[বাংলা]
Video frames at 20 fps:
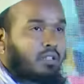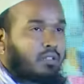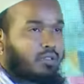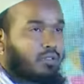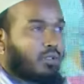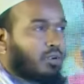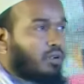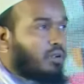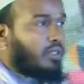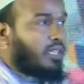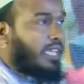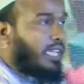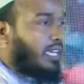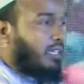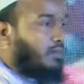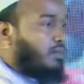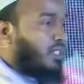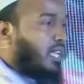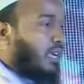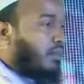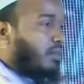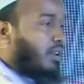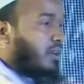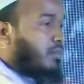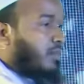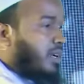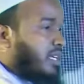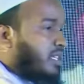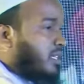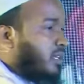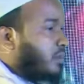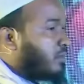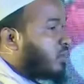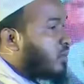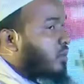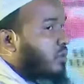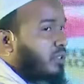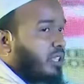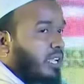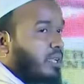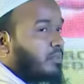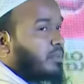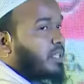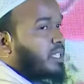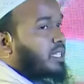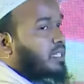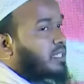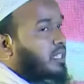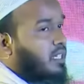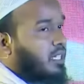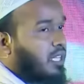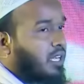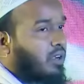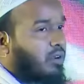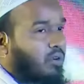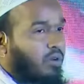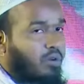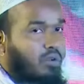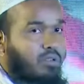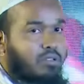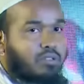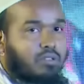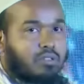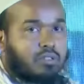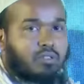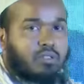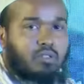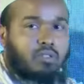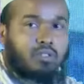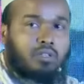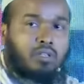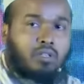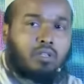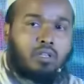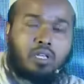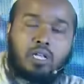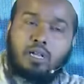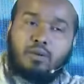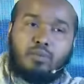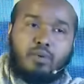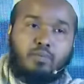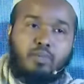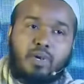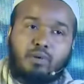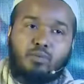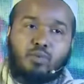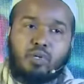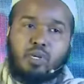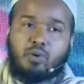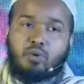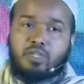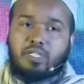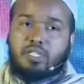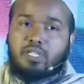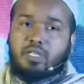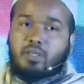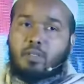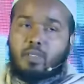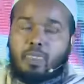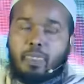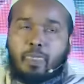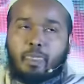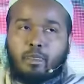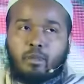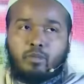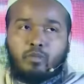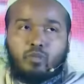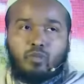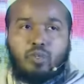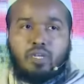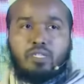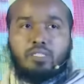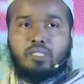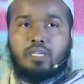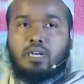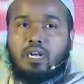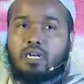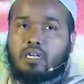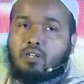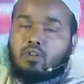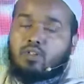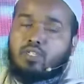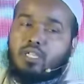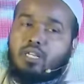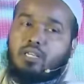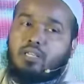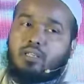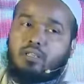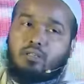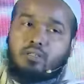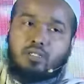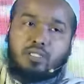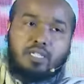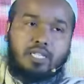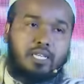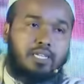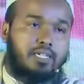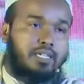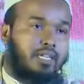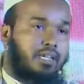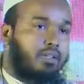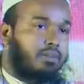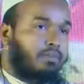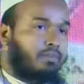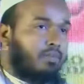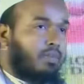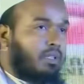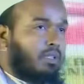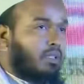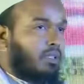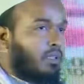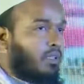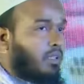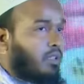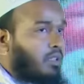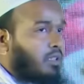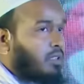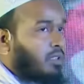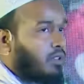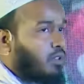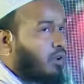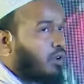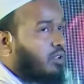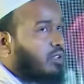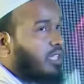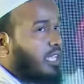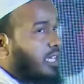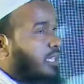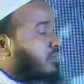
তখন দেখলাম যে আমার মাসে পনেরো থেকে বিশ হাজার টাকা খরচ আমার বাবুটা হয়েছে দু সালে ছেলেটা তখন দেখলাম